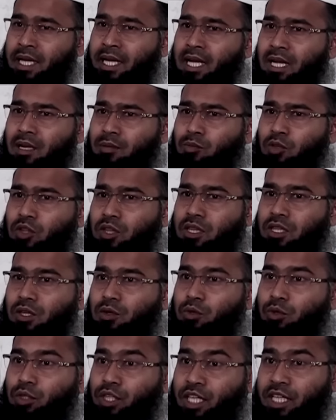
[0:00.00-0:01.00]
এলমুত
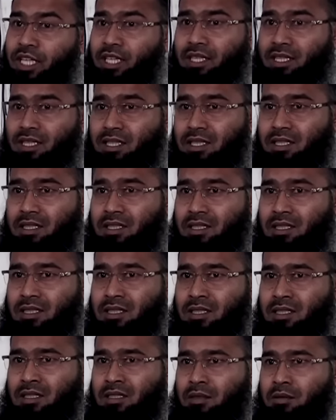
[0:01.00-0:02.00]
তাওহিদ
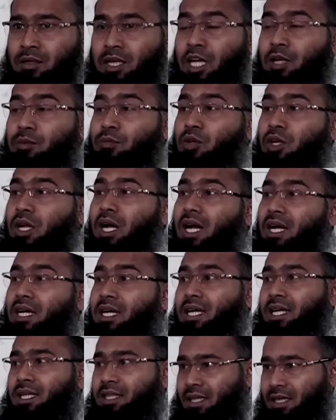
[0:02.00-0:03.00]
এলমুল
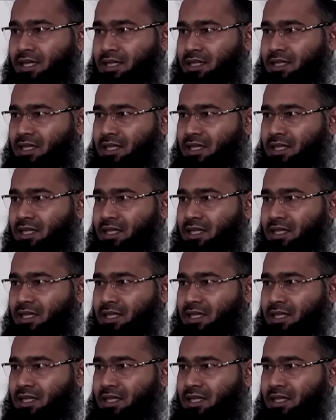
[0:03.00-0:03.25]
আকিদা